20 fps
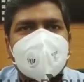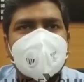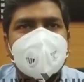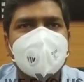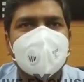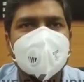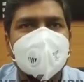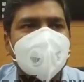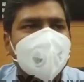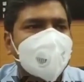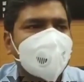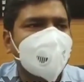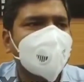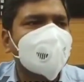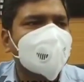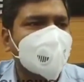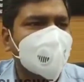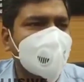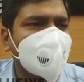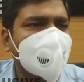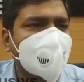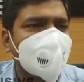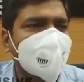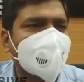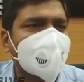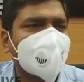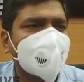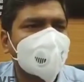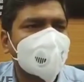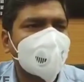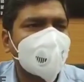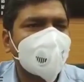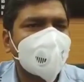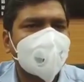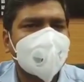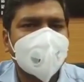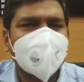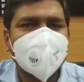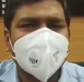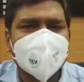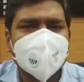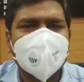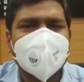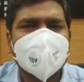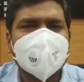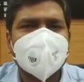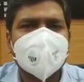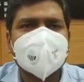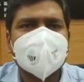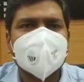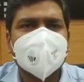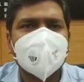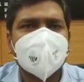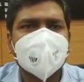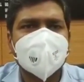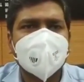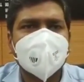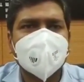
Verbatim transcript: जेम के माध्यम से नहीं करके उसको टेंडर के माध्यम से क्यों